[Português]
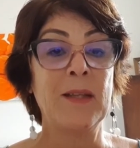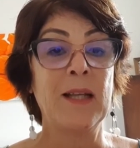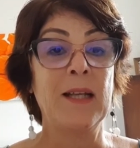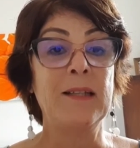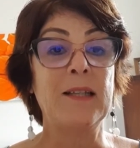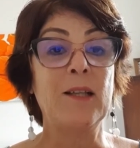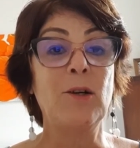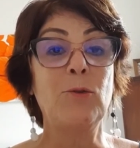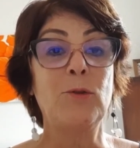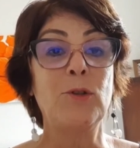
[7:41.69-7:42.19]

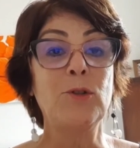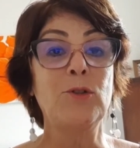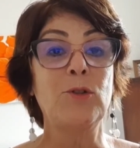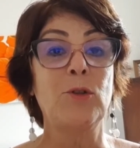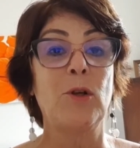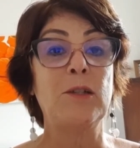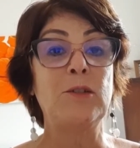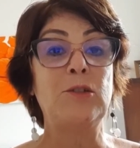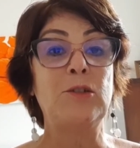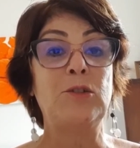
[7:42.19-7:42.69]
Então, quando
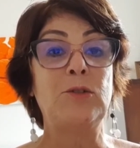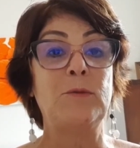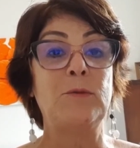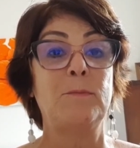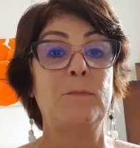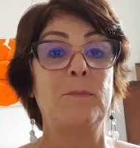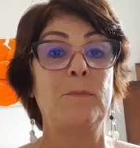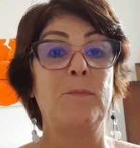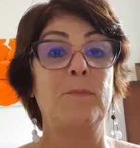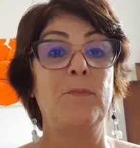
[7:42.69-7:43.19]

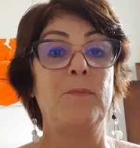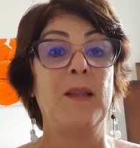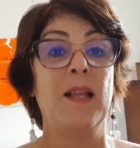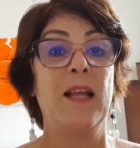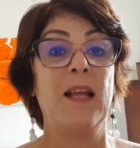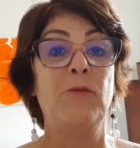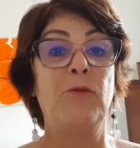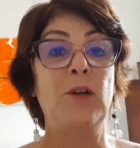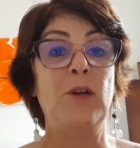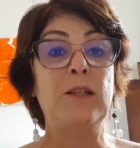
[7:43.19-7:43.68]
nós
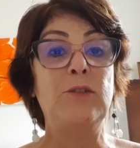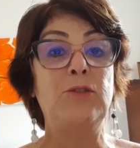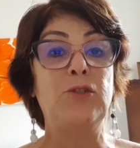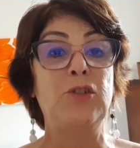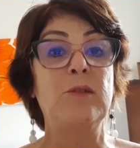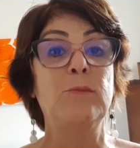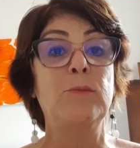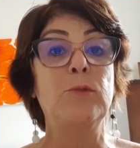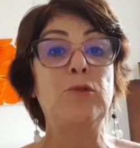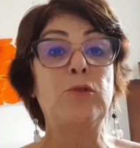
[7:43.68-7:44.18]

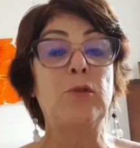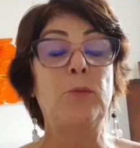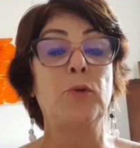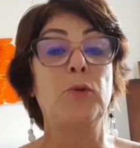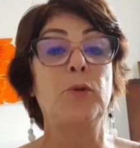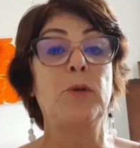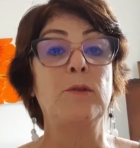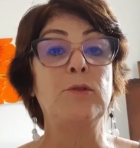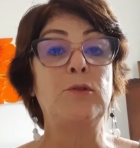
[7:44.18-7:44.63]
refletirmos sobre,